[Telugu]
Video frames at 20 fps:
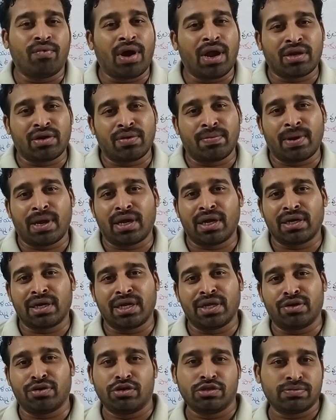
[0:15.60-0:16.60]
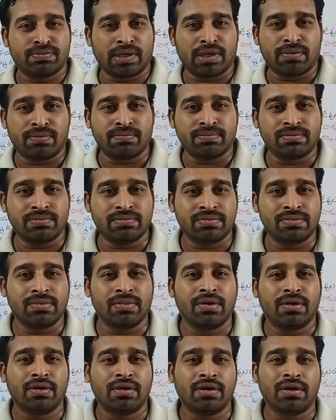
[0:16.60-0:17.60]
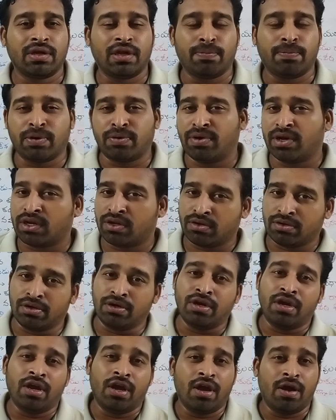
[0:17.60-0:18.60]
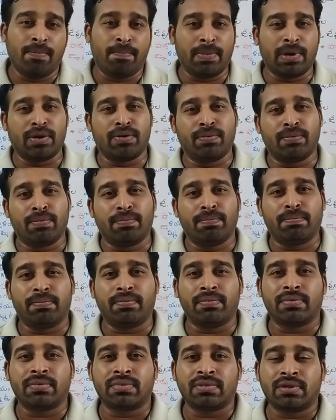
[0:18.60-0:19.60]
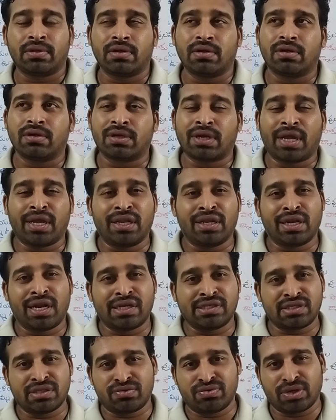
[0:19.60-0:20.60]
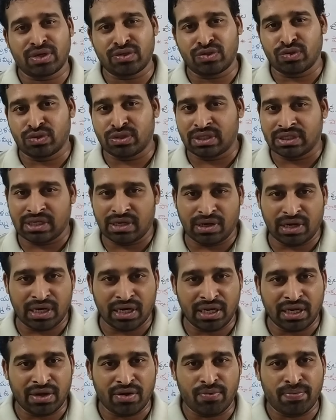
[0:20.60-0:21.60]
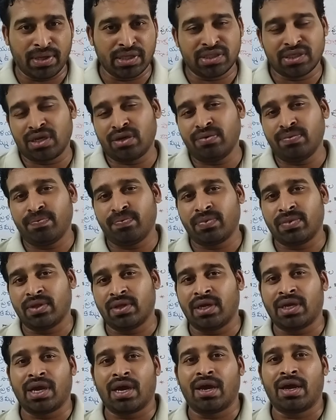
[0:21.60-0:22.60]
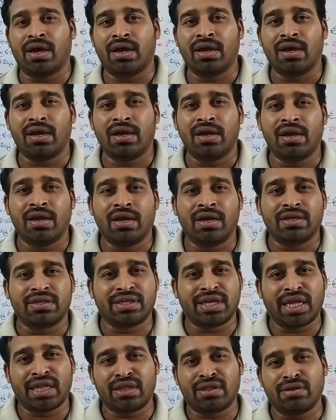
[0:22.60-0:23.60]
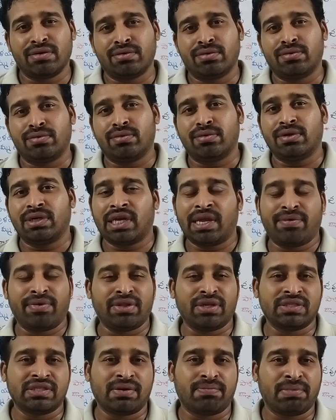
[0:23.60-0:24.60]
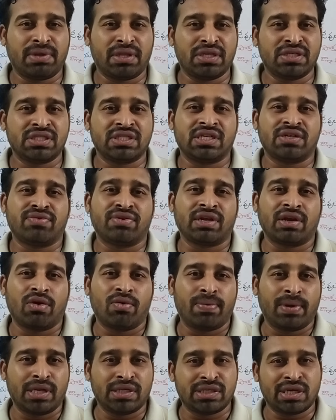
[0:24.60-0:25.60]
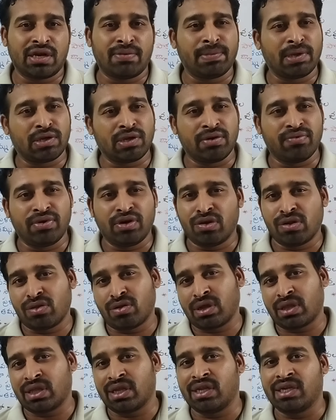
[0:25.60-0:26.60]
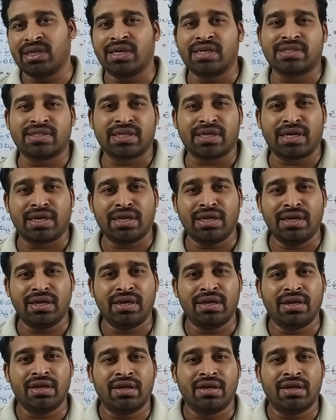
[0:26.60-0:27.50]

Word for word: వాటిలో భాగంగా ఈరోజు మనం ఇప్పటి వరకు మనం నైన్ లెసన్స్ వరకు చూసేసాం కానీ కవిపరిచయాలు ఇక టెన్త్ లెవెన్త్కి సంబంధించినటువంటి కవిపరిచయాలు మీకు ఈ వీడియోల ద్వారా తెలియజేస్తానండి